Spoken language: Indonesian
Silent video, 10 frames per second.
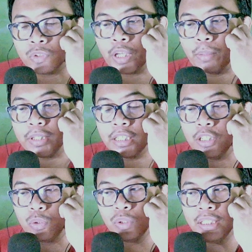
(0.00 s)
Oke, berarti
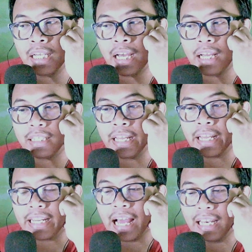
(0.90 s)
ini dunia
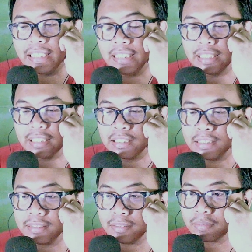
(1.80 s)
Neriali ya.